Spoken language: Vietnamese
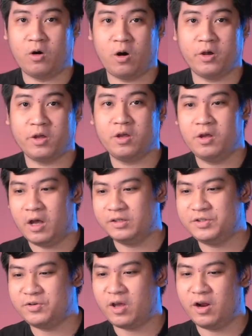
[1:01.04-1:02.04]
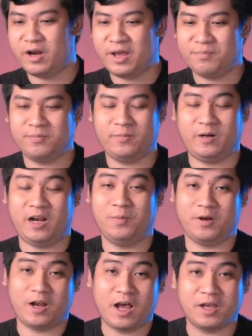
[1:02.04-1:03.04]
Rồi, à, xin chào anh em, mình lại là
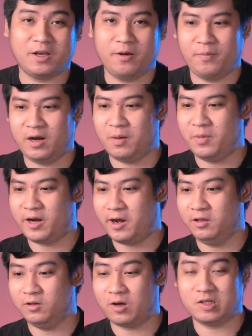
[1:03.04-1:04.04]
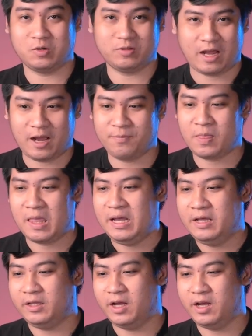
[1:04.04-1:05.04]
mình đây, mình là Minh Khang đến từ ca số 8
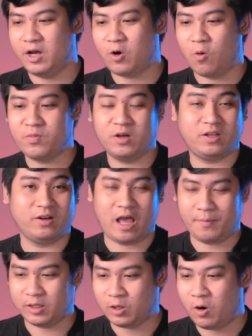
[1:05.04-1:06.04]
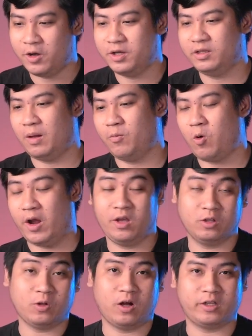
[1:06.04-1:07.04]
Thì à, cũng như thường lệ mà thôi, tầm khoảng
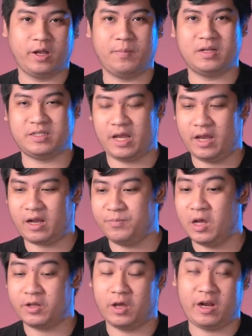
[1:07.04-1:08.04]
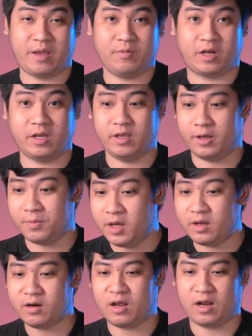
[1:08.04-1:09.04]
giữa tuần thì mình sẽ cập nhật cho anh em những cái diễn
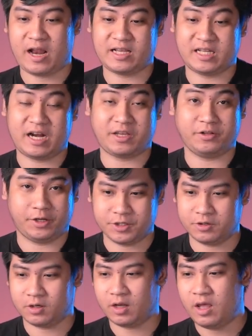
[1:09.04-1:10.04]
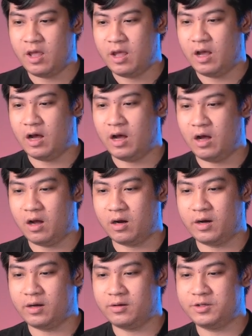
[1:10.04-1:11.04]
biến à, đang xảy ra trên thị trường
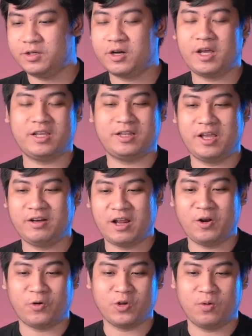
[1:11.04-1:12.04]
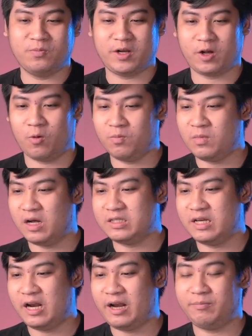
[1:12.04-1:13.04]
uh, trước khi tiến đến nội dung thì cũng uh,
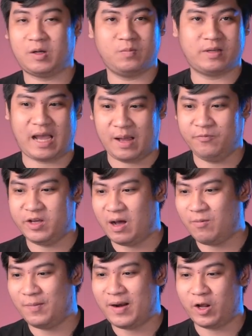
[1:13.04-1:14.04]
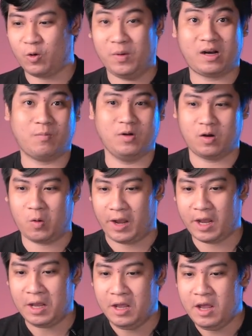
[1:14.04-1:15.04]
xin anh em thông cảm vì giọng hôm nay của mình không được
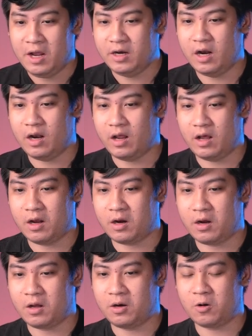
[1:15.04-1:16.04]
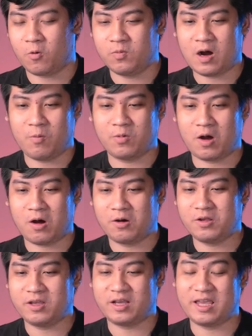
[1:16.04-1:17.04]
khỏe nên uh, nó cũng không
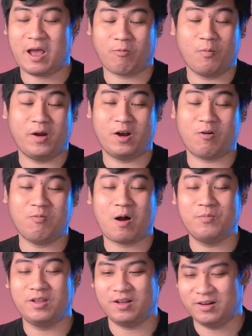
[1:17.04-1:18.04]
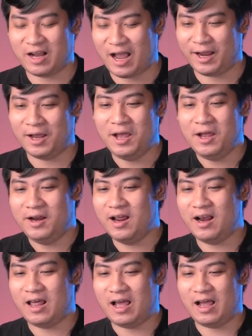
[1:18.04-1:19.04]
có cái giọng của mình nó cũng không như thường ngày
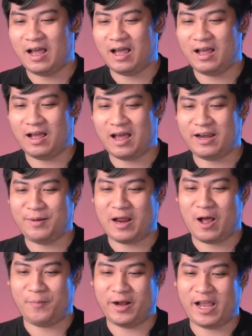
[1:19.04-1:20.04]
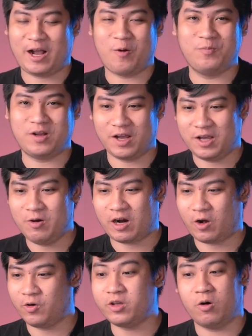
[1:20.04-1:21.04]
nên là anh em nào mà nghe không kỹ hoặc
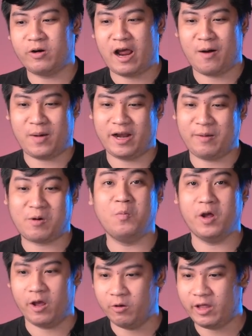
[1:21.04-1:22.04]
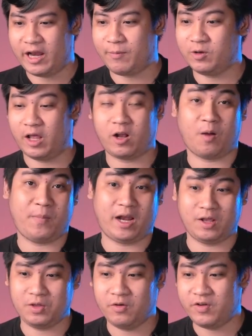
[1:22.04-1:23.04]
là có chỗ nào mà anh em không hiểu thì anh em có thể
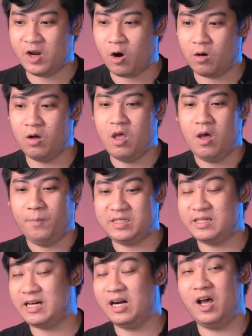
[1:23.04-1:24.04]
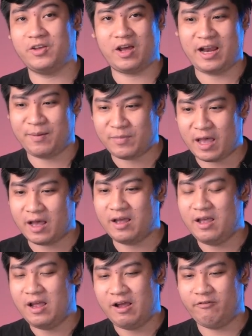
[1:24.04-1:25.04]
comment ở dưới video mình sẽ trả lời cho anh em nha
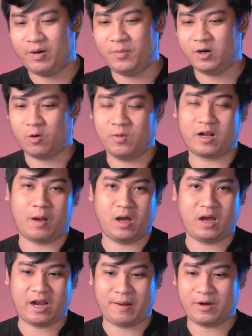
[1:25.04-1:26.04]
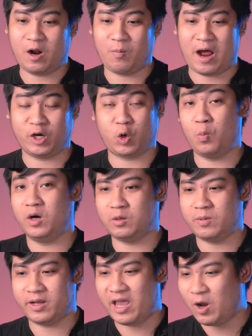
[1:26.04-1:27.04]
và mình cũng rất cảm ơn anh em đã đồng hành cùng mình
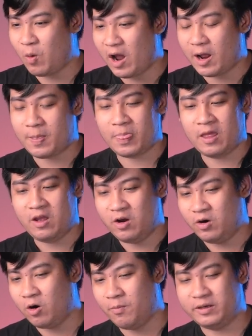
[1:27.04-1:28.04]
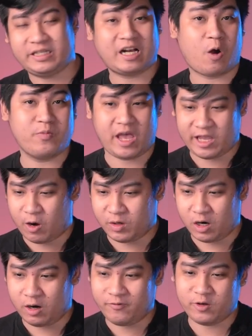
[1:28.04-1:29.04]
trong thời gian qua rồi mình sẽ không dài dòng
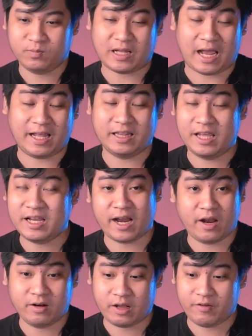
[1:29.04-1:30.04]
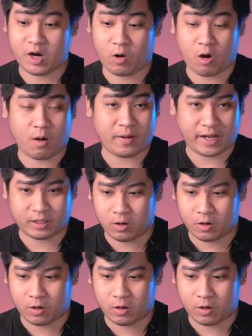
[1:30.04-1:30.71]
nữa và chúng ta hãy tiến ngay đến cái video ngày hôm nay